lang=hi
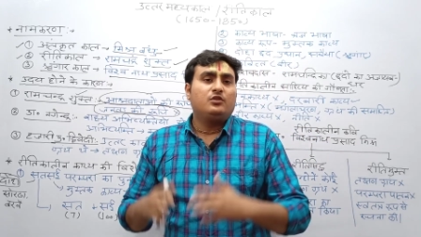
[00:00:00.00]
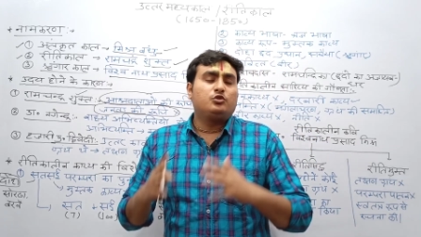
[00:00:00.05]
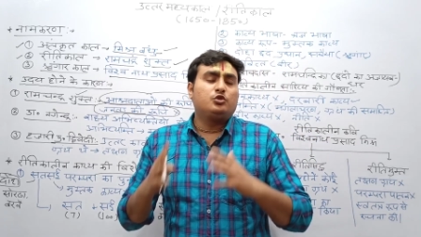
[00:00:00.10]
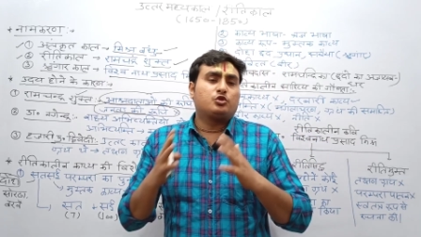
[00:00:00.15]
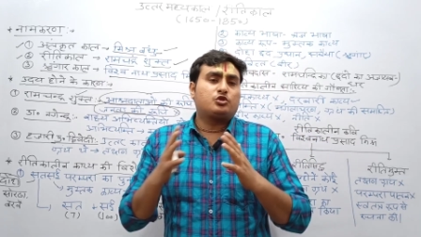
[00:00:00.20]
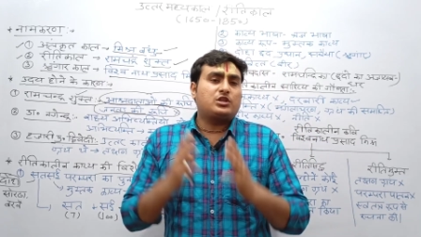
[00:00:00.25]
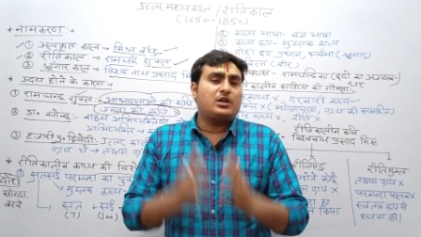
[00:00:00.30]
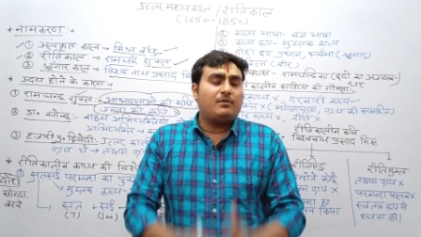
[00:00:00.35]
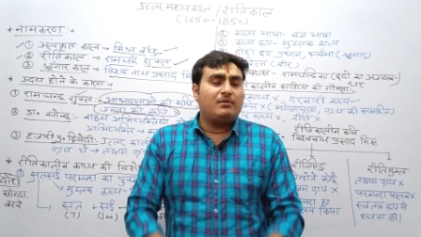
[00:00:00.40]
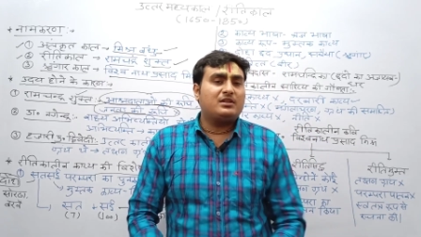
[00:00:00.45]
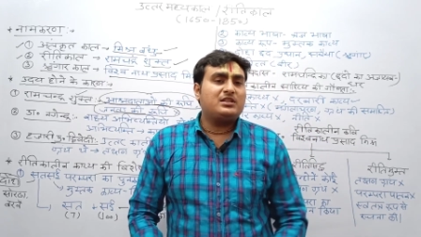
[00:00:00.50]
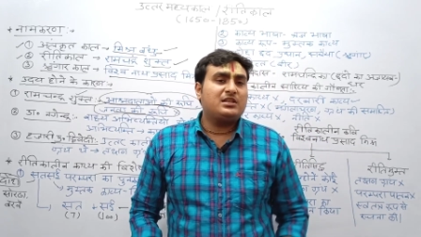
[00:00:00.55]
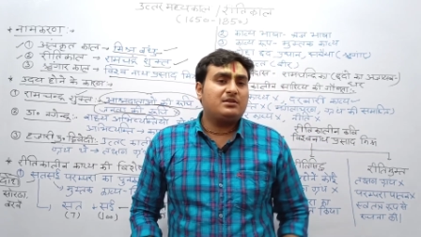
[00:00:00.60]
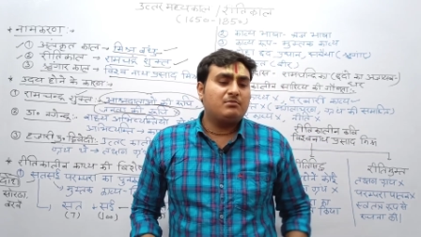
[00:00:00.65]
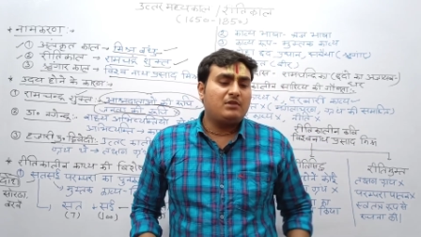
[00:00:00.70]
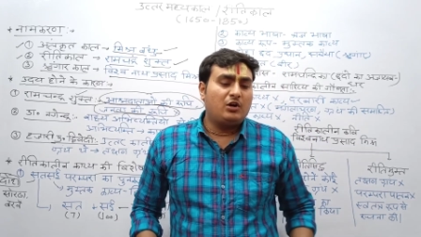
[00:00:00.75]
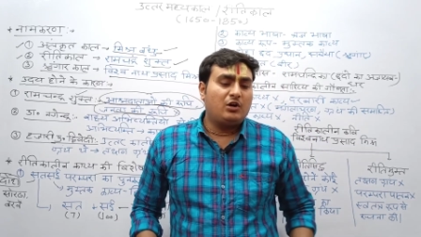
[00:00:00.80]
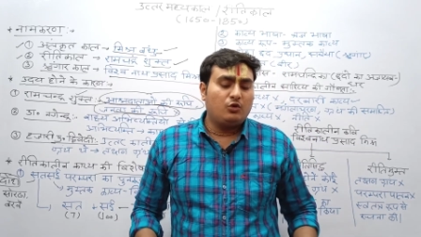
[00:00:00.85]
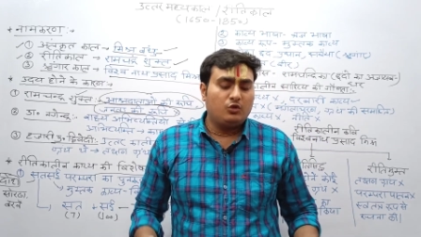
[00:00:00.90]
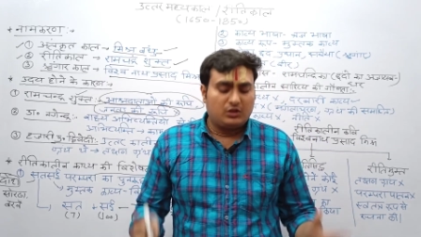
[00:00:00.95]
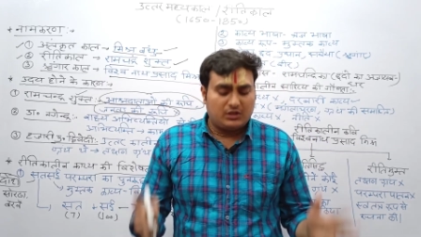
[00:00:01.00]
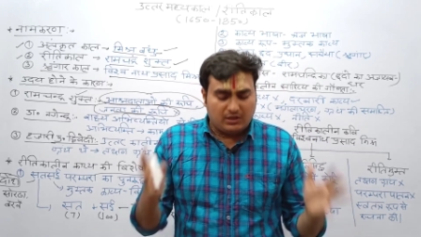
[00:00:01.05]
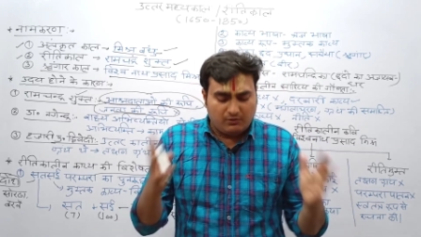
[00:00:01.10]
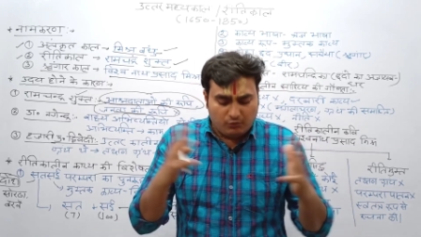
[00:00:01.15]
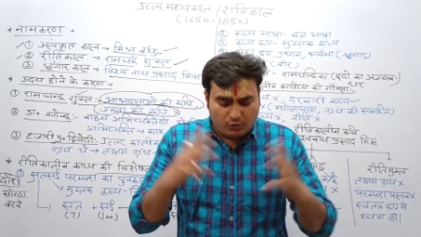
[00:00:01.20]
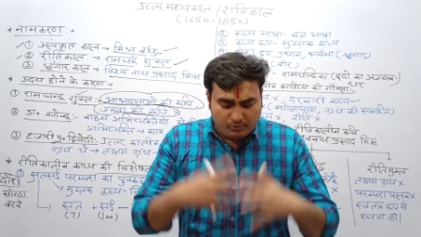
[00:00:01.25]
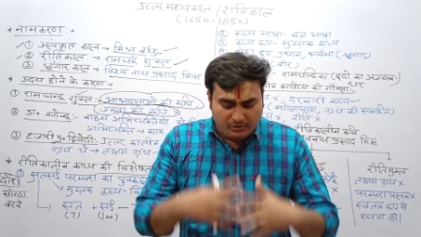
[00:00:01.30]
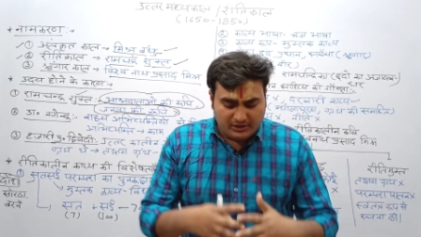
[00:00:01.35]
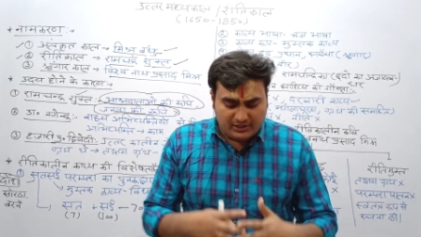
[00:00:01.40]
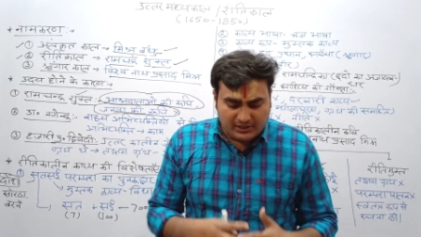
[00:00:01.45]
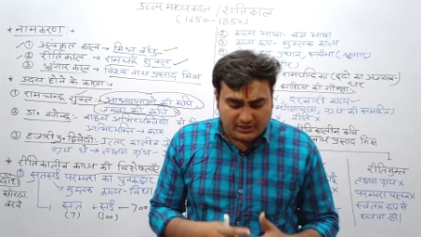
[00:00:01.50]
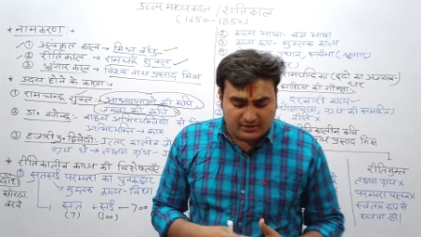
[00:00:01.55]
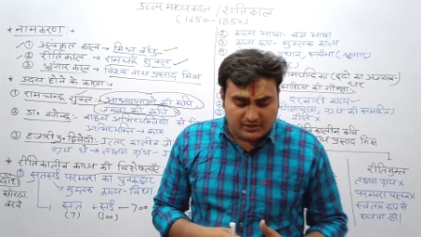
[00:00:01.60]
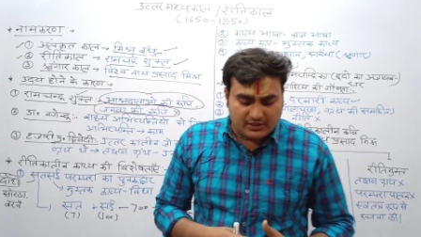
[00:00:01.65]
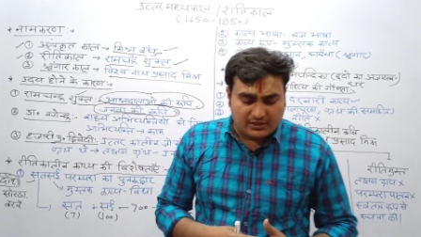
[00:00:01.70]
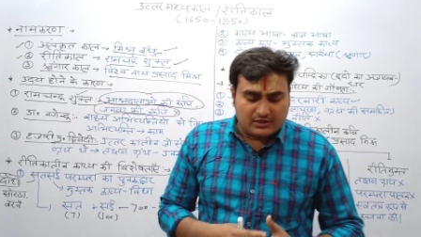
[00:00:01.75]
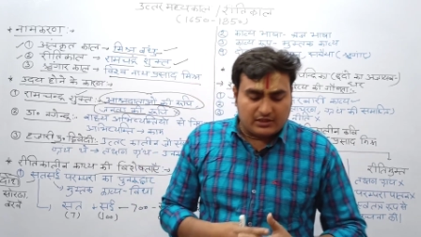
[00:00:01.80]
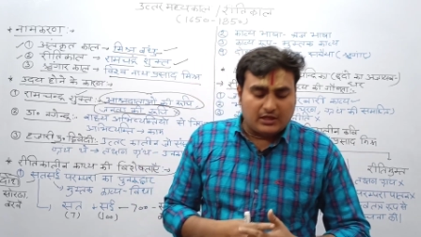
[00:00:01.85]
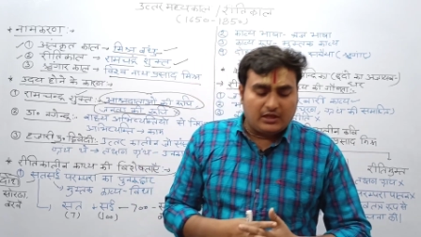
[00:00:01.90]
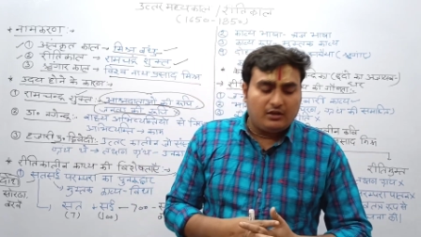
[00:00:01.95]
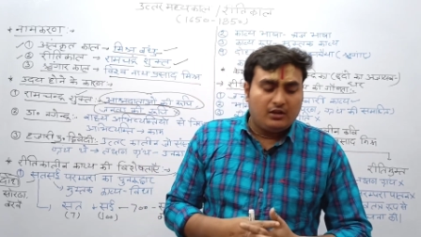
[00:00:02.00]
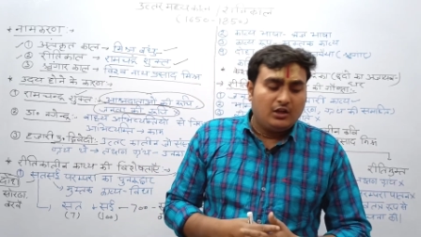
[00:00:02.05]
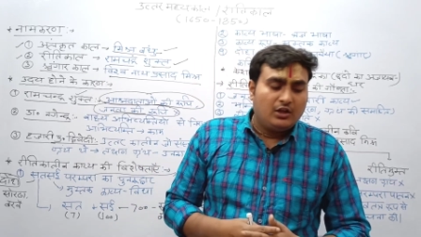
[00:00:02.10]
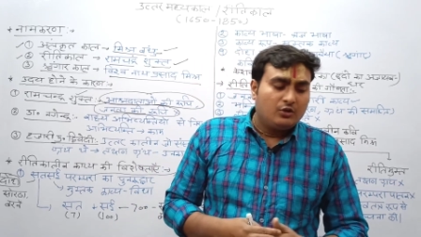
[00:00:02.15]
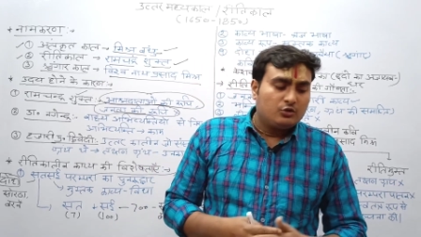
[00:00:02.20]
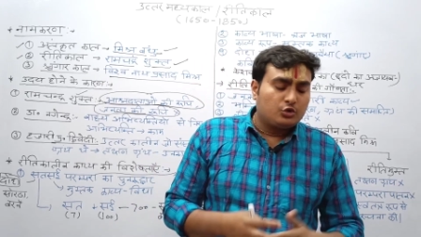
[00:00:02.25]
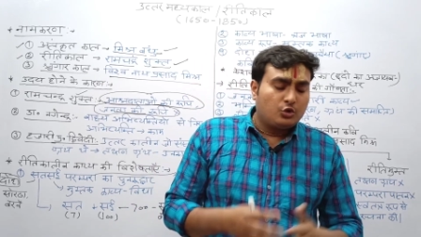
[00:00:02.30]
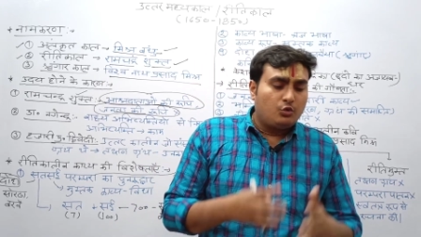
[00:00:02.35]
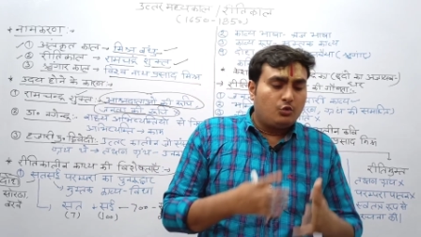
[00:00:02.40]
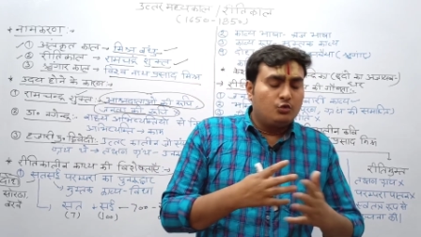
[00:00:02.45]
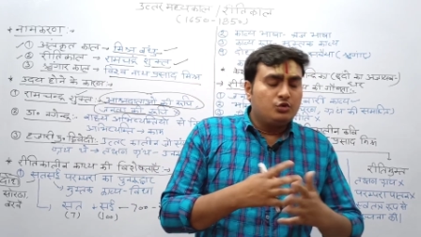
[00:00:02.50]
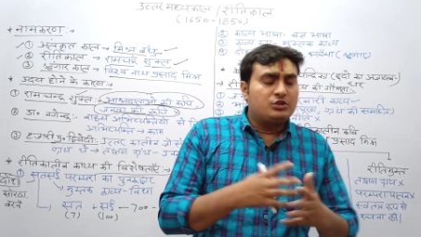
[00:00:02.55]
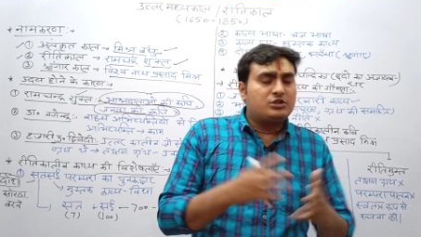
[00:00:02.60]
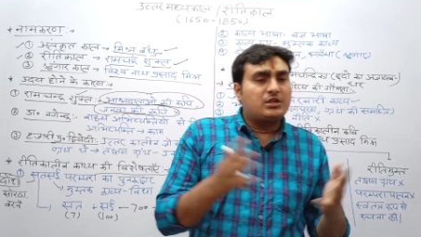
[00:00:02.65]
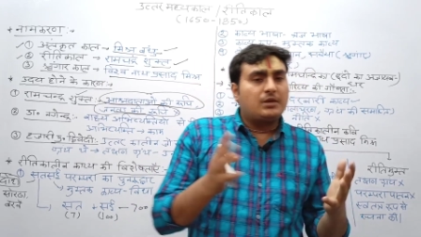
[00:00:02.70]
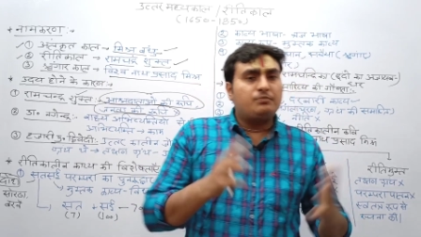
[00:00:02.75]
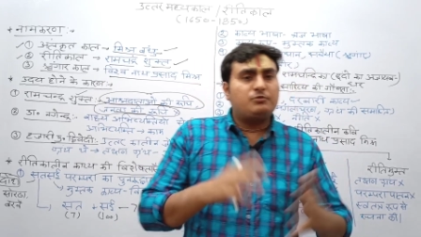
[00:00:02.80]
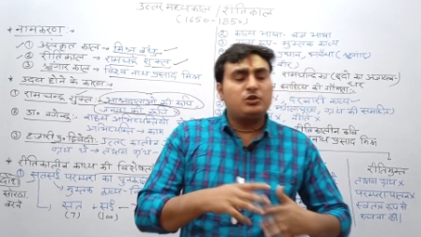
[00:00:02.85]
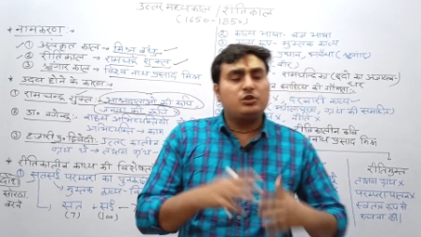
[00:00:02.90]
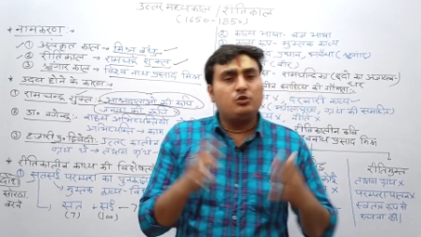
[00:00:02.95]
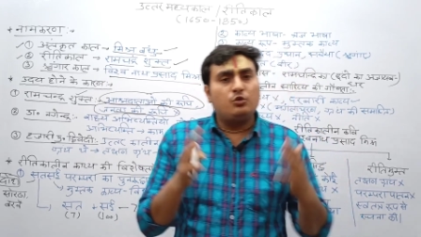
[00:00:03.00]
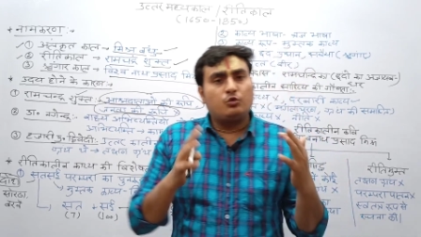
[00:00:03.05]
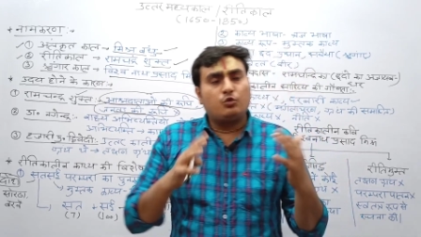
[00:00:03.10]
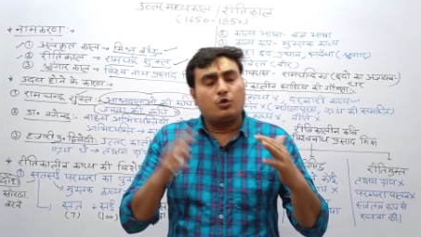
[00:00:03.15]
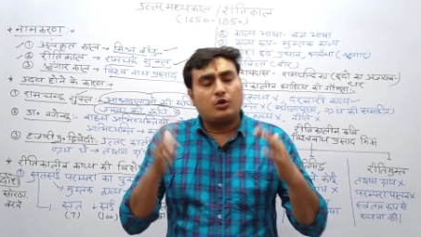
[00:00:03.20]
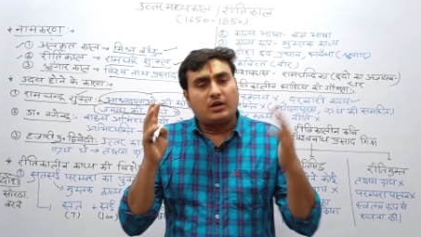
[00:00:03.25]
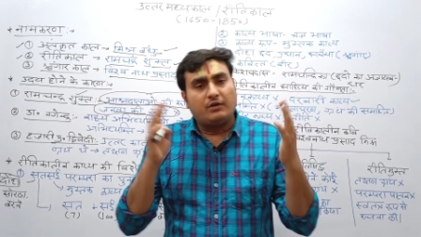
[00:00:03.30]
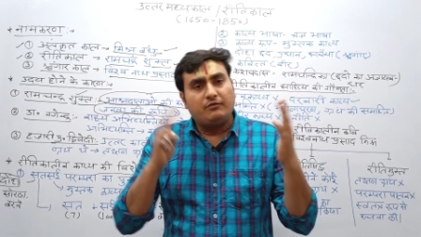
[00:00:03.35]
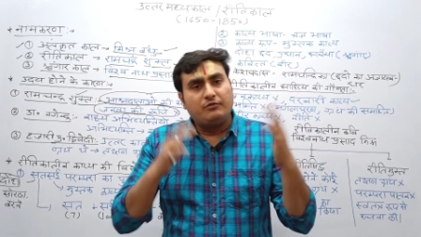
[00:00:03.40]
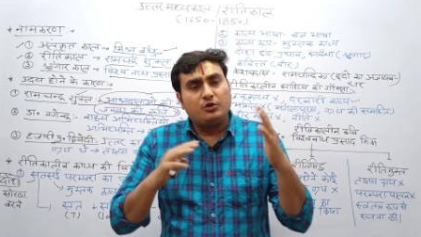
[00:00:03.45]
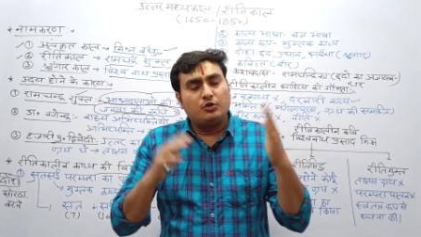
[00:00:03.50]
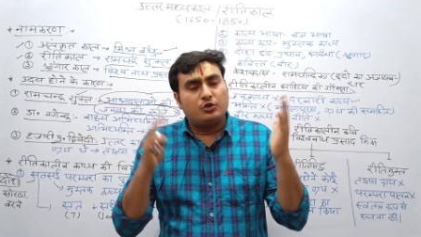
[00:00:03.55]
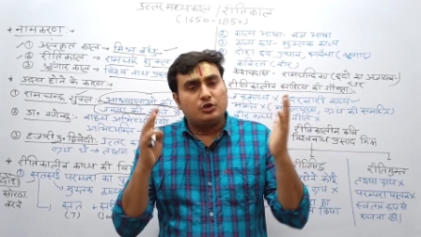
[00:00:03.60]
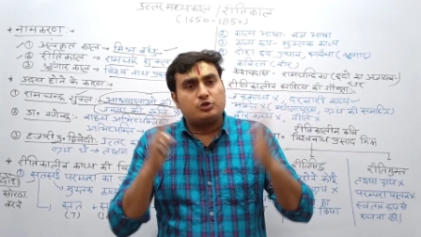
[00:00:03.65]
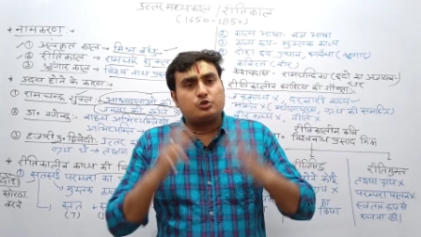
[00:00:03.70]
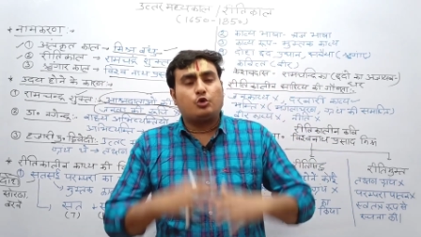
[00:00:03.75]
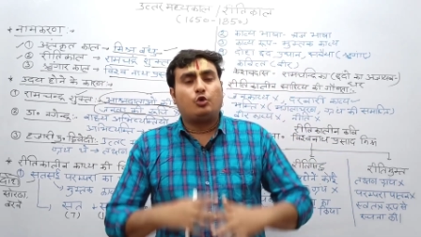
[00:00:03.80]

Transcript: जो सामाजिक माहौल था वो भी ठीक नहीं था तो उन सब चीज़ों को कवियों ने